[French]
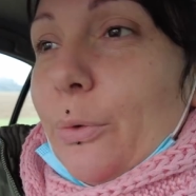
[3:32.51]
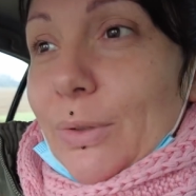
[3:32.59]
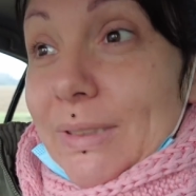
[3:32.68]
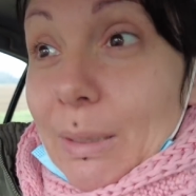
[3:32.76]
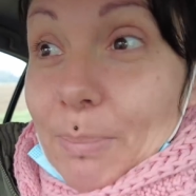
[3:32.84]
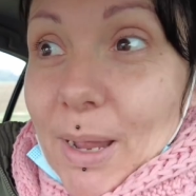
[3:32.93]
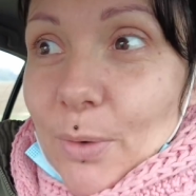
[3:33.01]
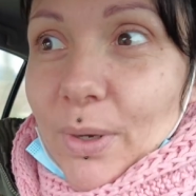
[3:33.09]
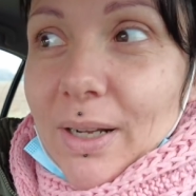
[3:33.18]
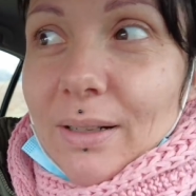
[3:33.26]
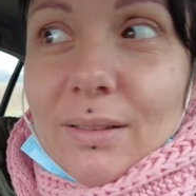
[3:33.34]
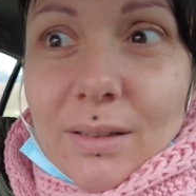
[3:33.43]
Vu que c'est pas
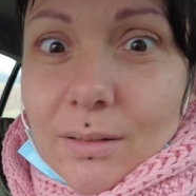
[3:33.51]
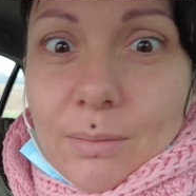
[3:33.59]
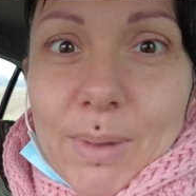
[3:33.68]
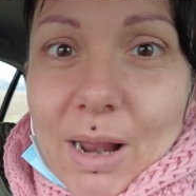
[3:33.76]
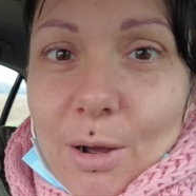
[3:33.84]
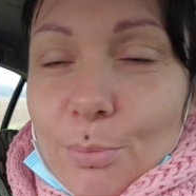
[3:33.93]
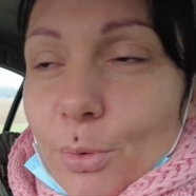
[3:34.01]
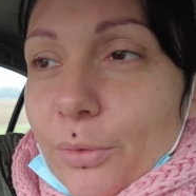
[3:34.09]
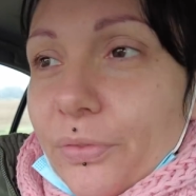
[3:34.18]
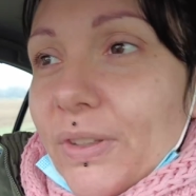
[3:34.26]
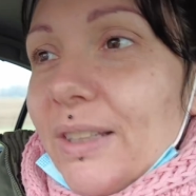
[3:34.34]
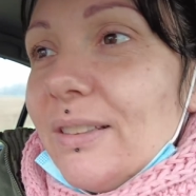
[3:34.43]
loin, euh, bah, elle en
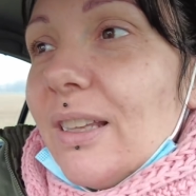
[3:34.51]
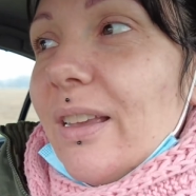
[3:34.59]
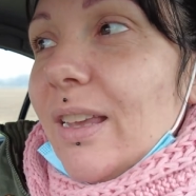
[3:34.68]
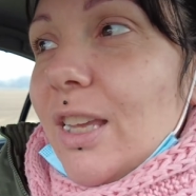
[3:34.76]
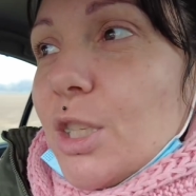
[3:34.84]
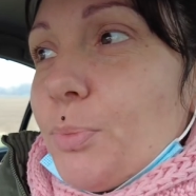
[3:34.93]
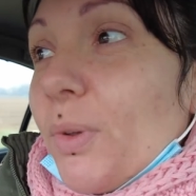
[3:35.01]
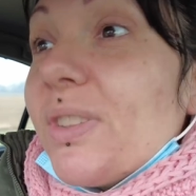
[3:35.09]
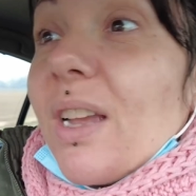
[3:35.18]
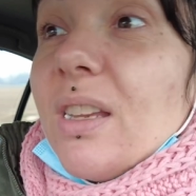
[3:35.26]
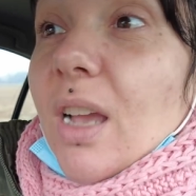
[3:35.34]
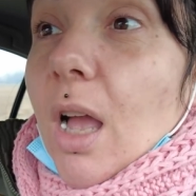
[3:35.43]
profite. Et je pense
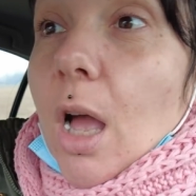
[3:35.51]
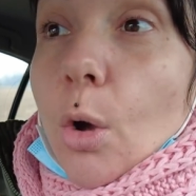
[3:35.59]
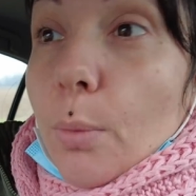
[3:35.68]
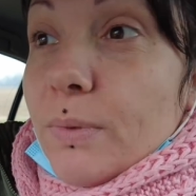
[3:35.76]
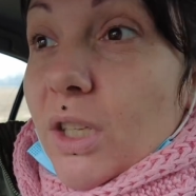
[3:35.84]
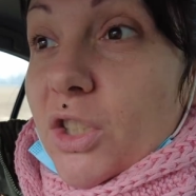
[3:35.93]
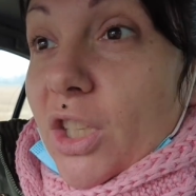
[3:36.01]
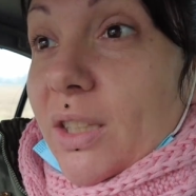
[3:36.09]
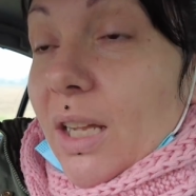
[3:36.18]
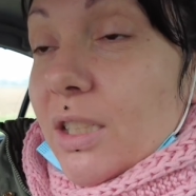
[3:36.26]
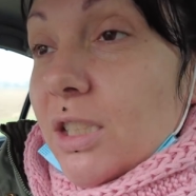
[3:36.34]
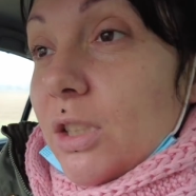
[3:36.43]
qu'elle ira euh, peut-être chez
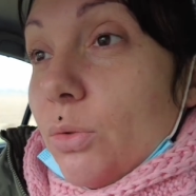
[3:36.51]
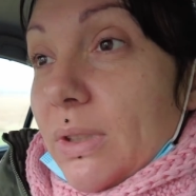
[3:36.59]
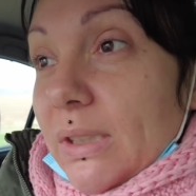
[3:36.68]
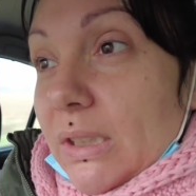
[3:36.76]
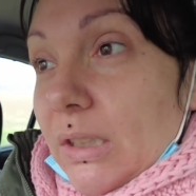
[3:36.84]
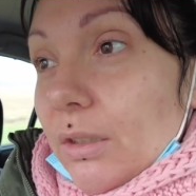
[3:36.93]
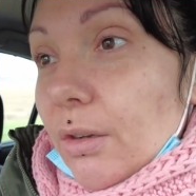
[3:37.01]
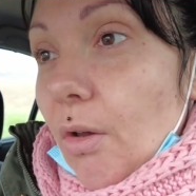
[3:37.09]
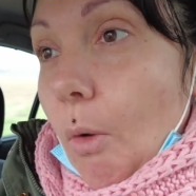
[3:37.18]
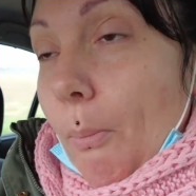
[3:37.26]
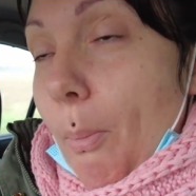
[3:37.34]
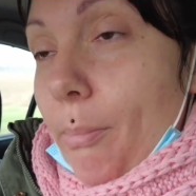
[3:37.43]
Tati aussi
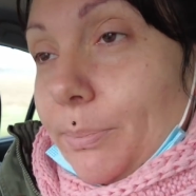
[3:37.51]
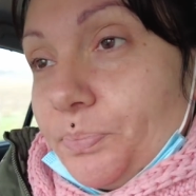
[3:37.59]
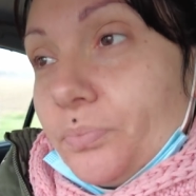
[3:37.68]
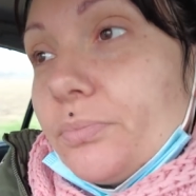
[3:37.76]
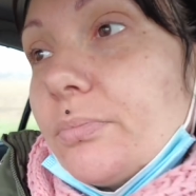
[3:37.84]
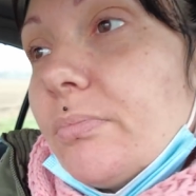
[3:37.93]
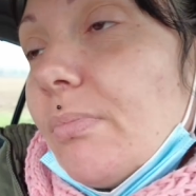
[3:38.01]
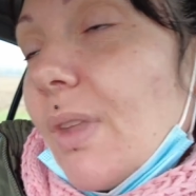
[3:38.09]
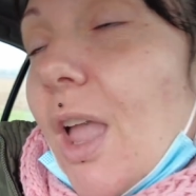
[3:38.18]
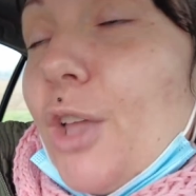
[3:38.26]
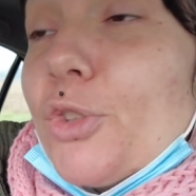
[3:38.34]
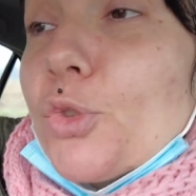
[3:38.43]

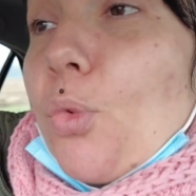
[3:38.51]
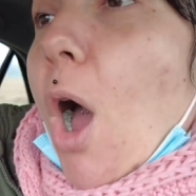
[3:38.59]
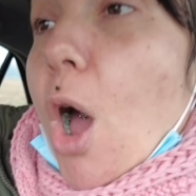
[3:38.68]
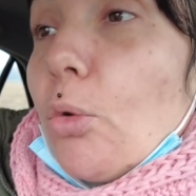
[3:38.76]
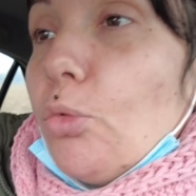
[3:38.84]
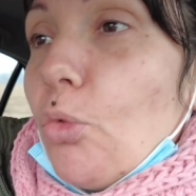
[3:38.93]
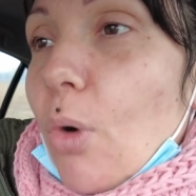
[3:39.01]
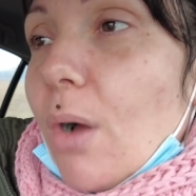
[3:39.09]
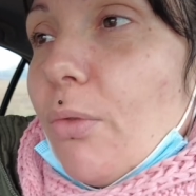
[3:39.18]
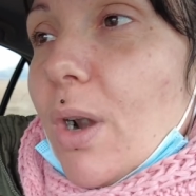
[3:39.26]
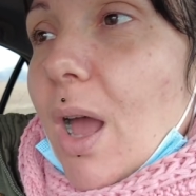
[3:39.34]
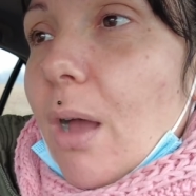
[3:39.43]
un soir ou
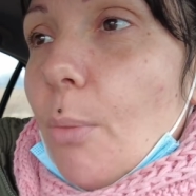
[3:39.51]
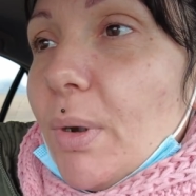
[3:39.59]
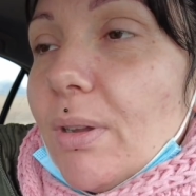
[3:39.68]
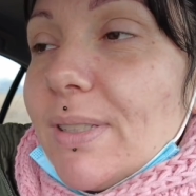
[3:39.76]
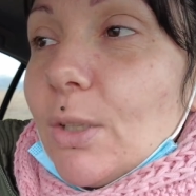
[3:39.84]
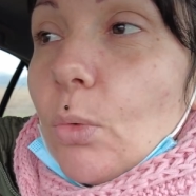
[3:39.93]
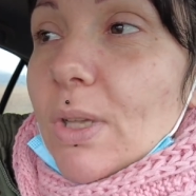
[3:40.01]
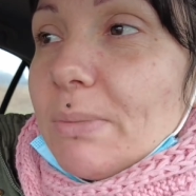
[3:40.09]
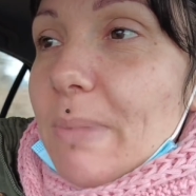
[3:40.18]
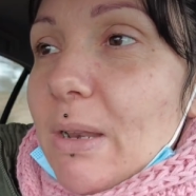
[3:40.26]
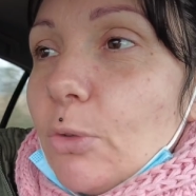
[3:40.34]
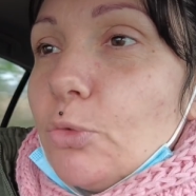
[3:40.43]
quoi. Voilà, pendant ces trois
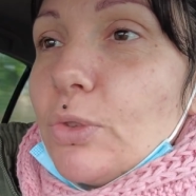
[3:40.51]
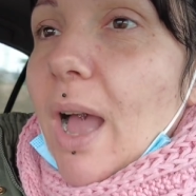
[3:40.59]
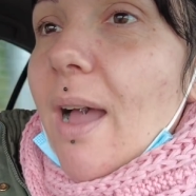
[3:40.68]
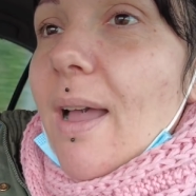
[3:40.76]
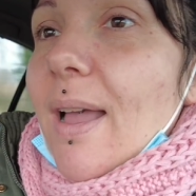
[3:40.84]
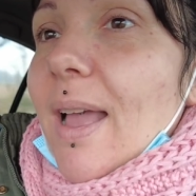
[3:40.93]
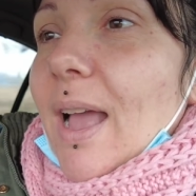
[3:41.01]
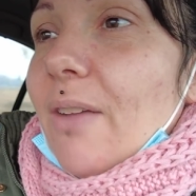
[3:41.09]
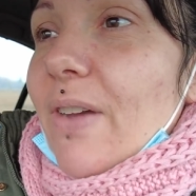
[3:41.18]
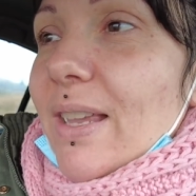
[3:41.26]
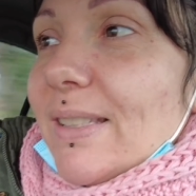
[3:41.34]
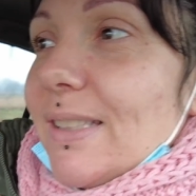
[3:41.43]
semaines en tout cas,
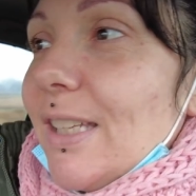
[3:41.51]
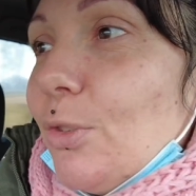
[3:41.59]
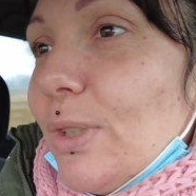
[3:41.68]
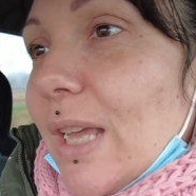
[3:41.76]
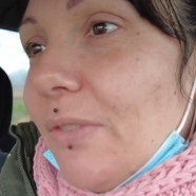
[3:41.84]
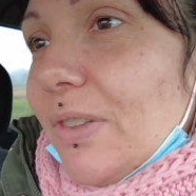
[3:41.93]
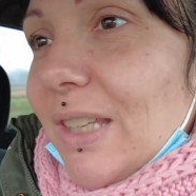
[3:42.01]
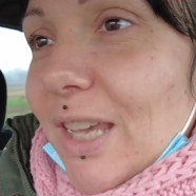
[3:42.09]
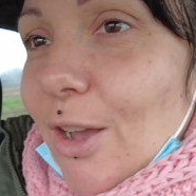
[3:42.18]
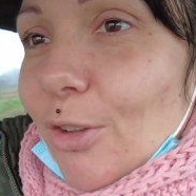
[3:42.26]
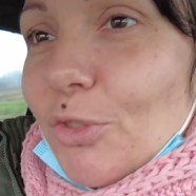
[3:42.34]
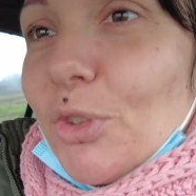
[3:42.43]
elle va essayer de
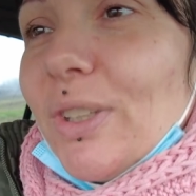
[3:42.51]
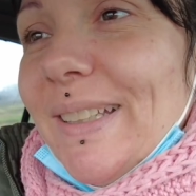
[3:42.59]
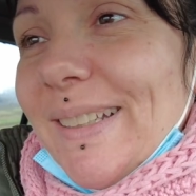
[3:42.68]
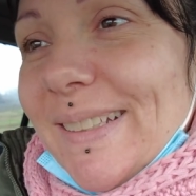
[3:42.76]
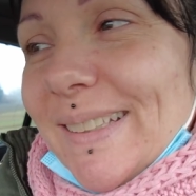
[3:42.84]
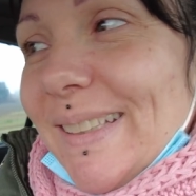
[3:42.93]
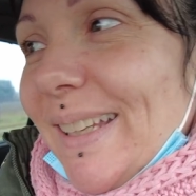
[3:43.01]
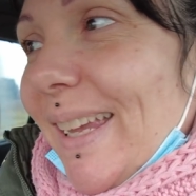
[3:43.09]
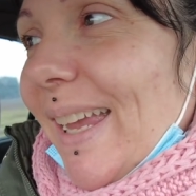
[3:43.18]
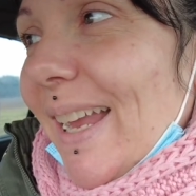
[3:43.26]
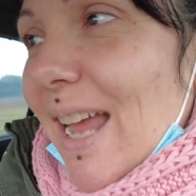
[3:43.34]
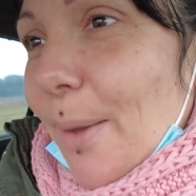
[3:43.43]
naviguer entre ici
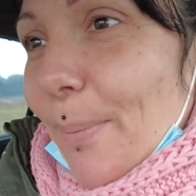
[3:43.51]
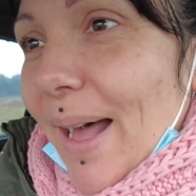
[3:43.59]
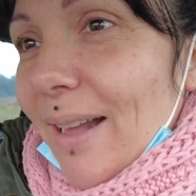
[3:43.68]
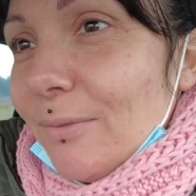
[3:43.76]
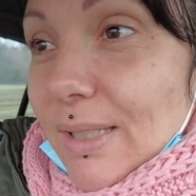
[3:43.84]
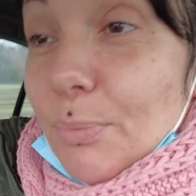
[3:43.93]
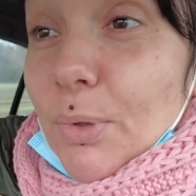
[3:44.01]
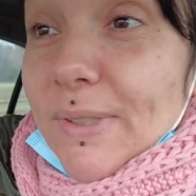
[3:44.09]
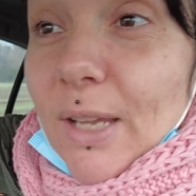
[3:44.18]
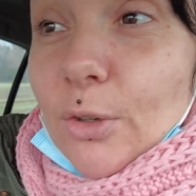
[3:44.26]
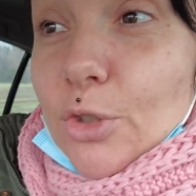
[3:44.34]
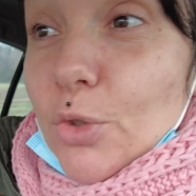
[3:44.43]
et là-bas. C'est pour
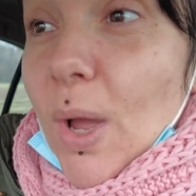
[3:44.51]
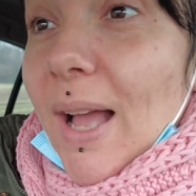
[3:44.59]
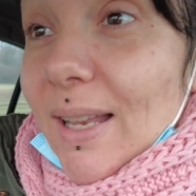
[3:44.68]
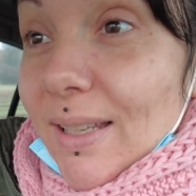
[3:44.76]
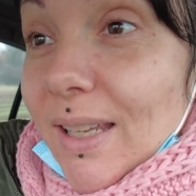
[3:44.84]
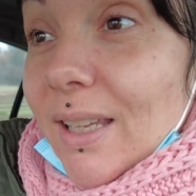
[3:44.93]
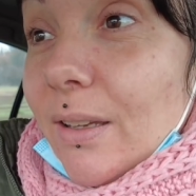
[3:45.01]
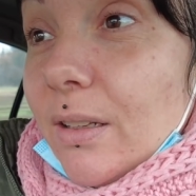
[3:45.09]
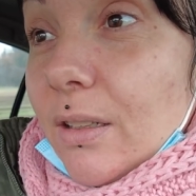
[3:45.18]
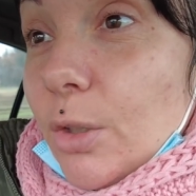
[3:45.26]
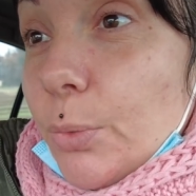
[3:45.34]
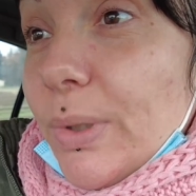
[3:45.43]
ça que je dois aller
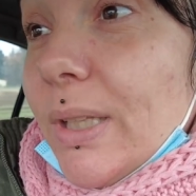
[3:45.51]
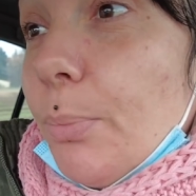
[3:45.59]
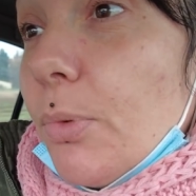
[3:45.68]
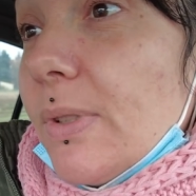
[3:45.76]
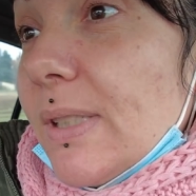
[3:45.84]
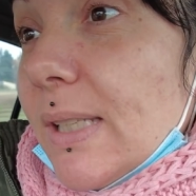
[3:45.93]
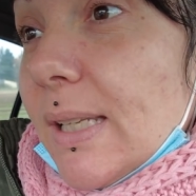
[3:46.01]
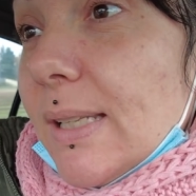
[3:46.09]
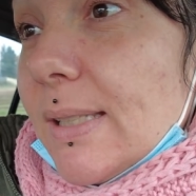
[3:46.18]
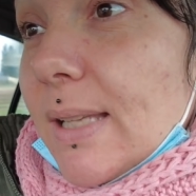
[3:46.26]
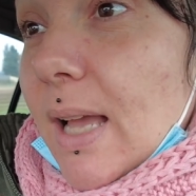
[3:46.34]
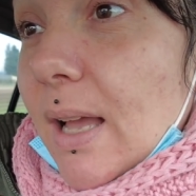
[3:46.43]
lui déposer
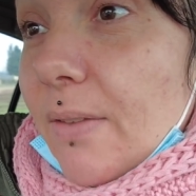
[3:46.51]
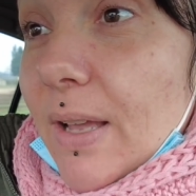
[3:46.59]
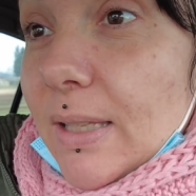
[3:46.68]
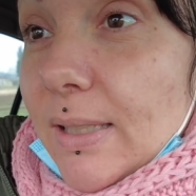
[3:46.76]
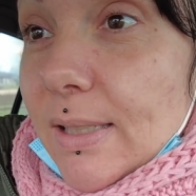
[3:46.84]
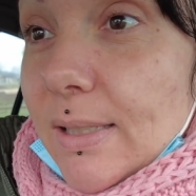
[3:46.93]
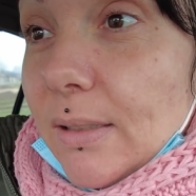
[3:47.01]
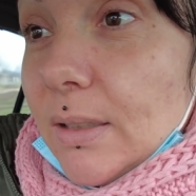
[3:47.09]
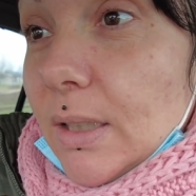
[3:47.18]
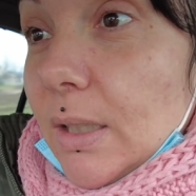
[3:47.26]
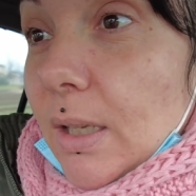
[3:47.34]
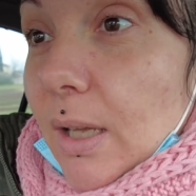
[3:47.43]
sa valise
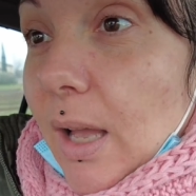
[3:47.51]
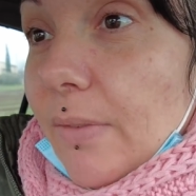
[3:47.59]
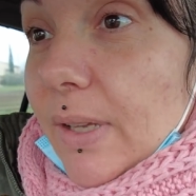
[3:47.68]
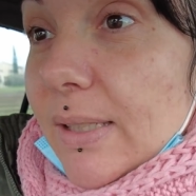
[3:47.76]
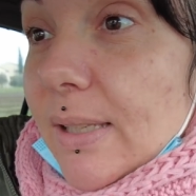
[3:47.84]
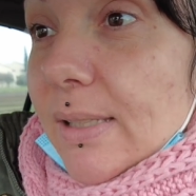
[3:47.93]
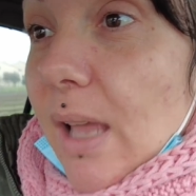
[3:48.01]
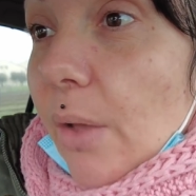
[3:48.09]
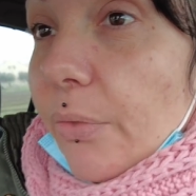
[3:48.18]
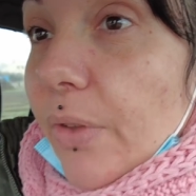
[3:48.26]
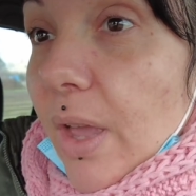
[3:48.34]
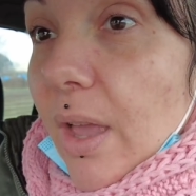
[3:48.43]
avec ses
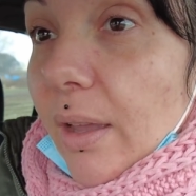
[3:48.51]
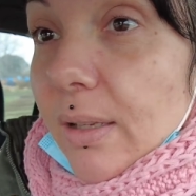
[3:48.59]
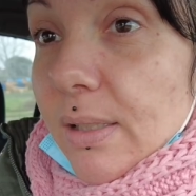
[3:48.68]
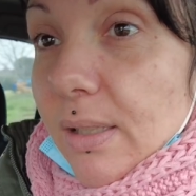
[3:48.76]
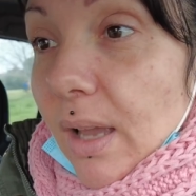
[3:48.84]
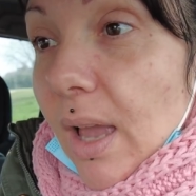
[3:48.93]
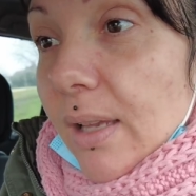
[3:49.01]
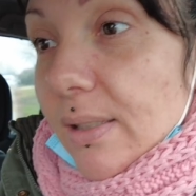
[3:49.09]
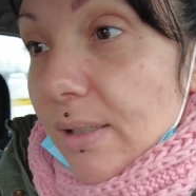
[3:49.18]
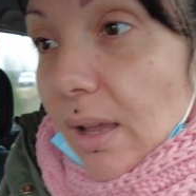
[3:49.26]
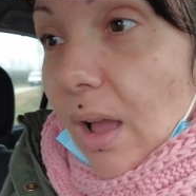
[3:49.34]
affaires, etc., etc.